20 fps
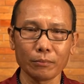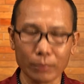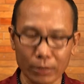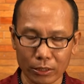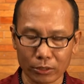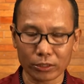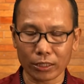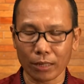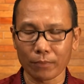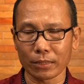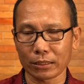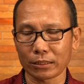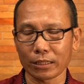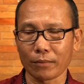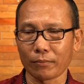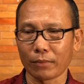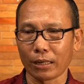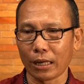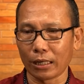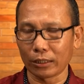
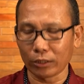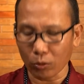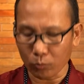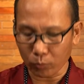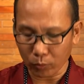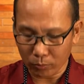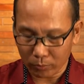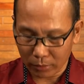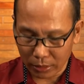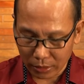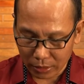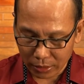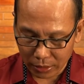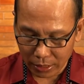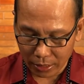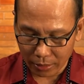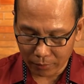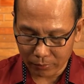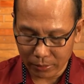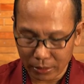bersama-sama ataupun
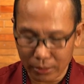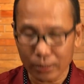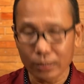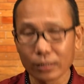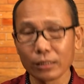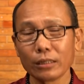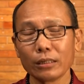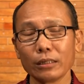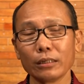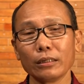mendiami